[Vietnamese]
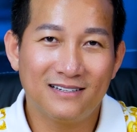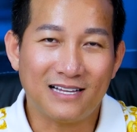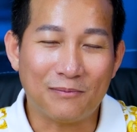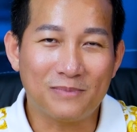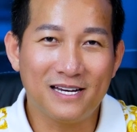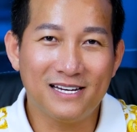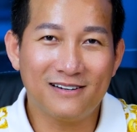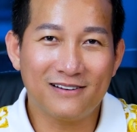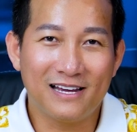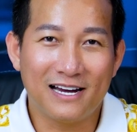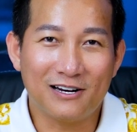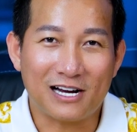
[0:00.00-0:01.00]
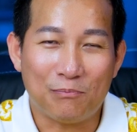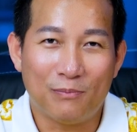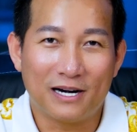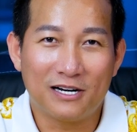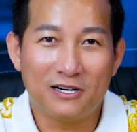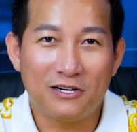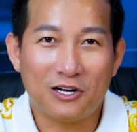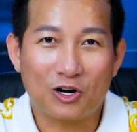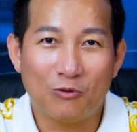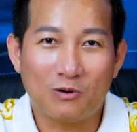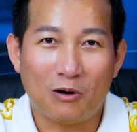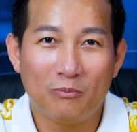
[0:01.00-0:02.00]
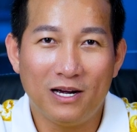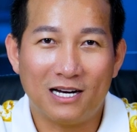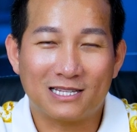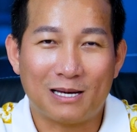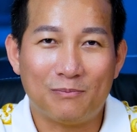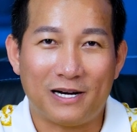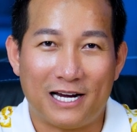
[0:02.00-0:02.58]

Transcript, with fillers: thậm chí nó về nó gặp mình nó cũng không biết là tâm